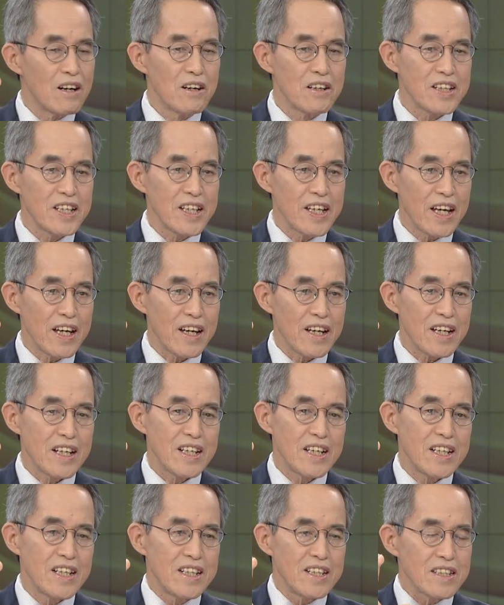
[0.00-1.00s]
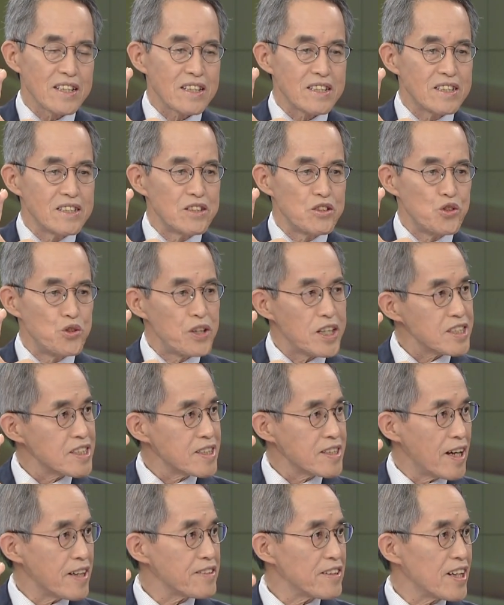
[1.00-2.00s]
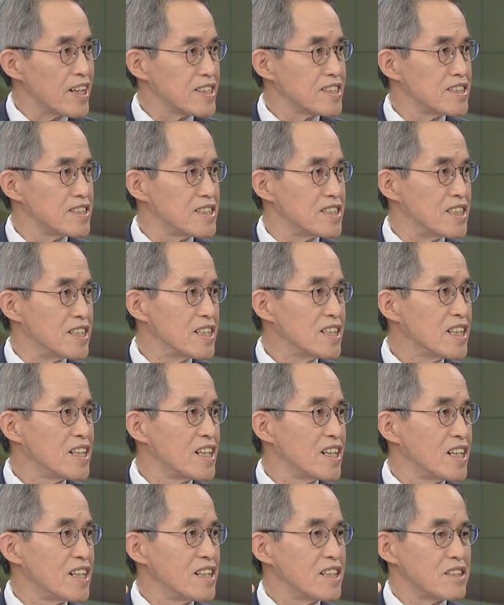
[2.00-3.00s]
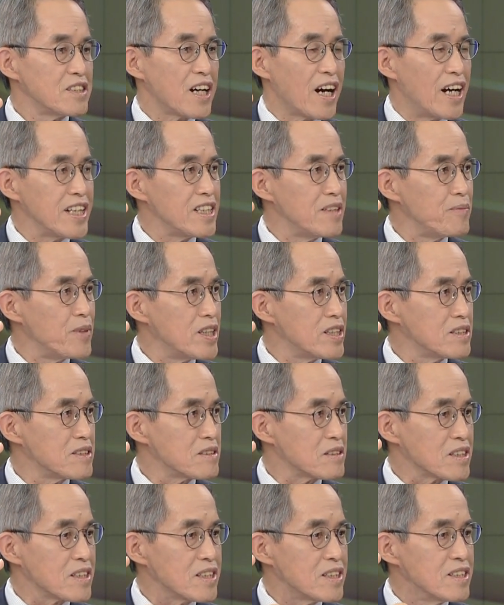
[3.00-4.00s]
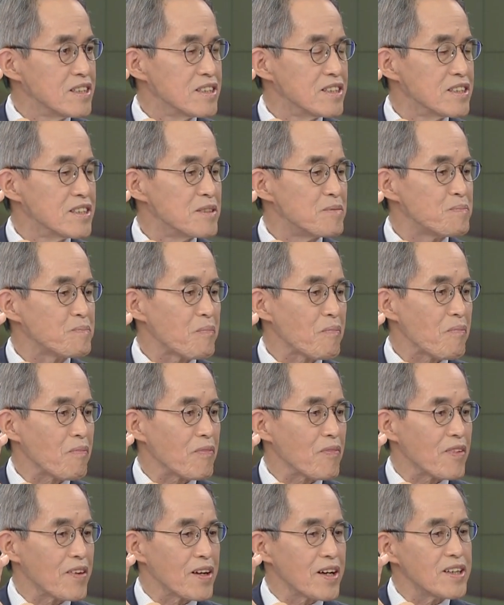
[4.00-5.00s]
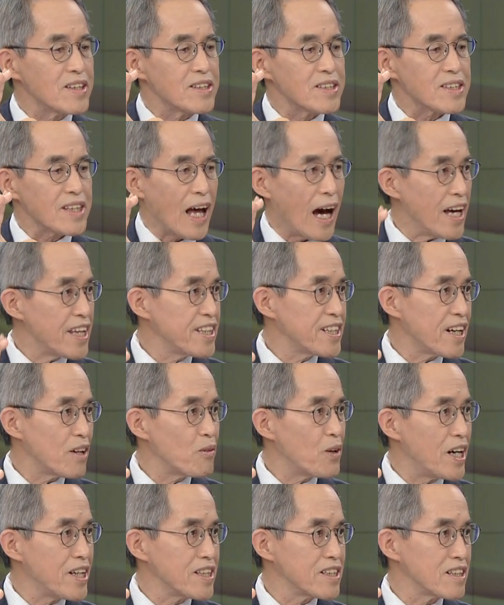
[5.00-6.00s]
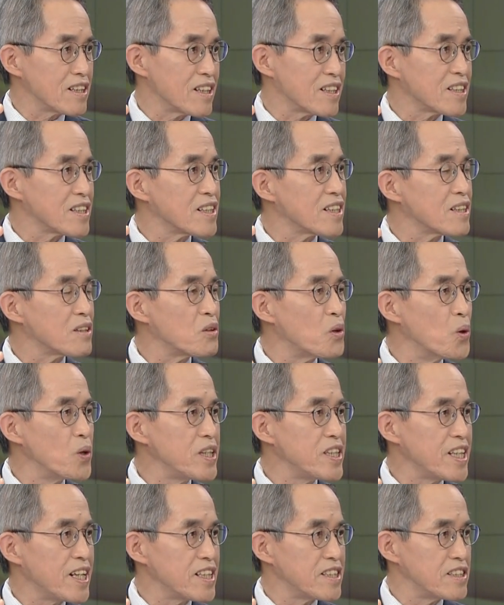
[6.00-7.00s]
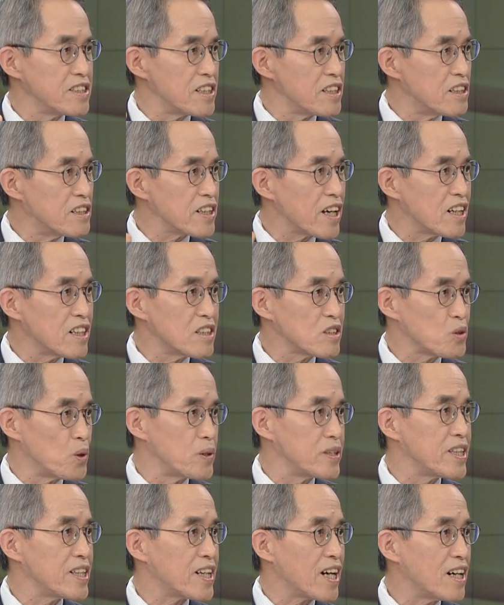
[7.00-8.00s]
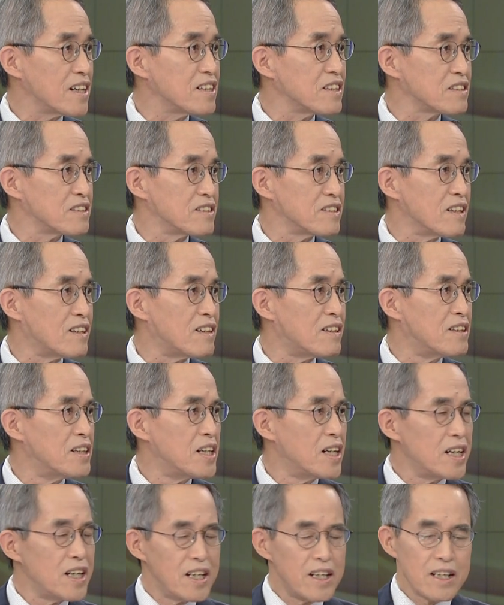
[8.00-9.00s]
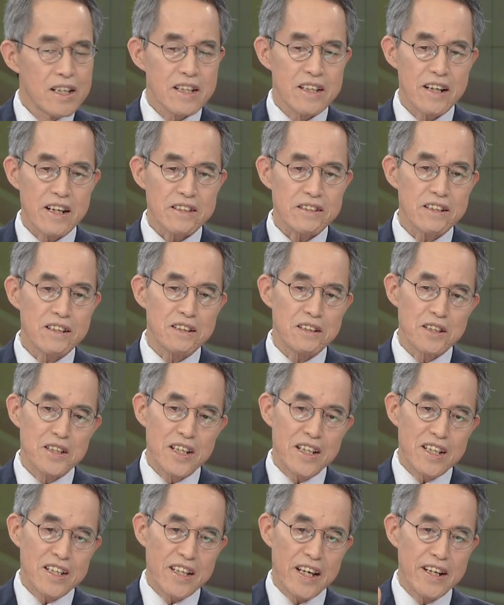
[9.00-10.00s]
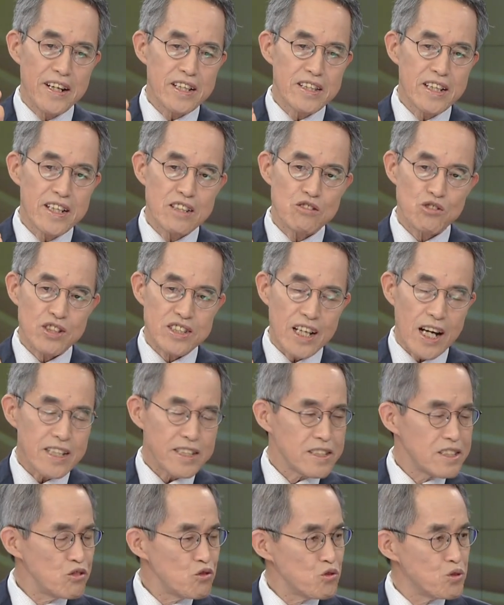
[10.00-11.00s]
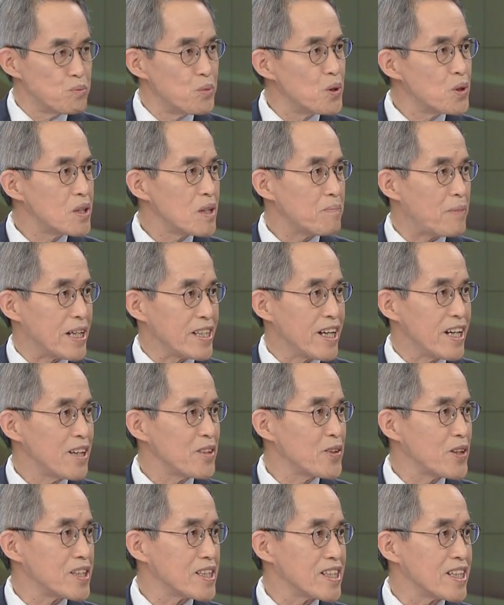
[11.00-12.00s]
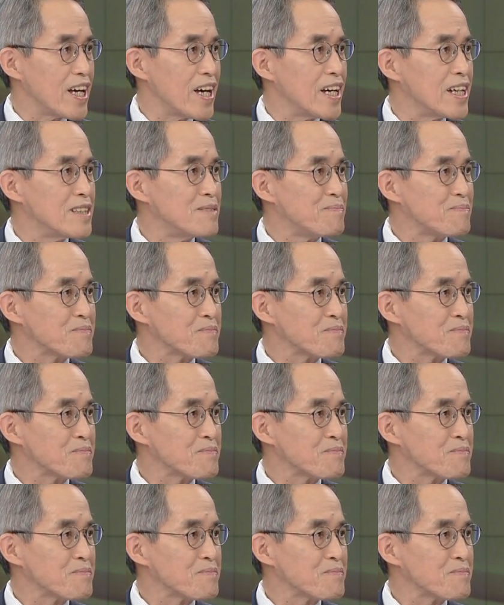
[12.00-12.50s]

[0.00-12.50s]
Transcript: 거기에 그 US 테더라든지 아니면 그 다이라고 하는 코인이라든지 이런 게 그 존재를 하거든요. 그래서 얘네들이 사실은 주목을 받아야 되는데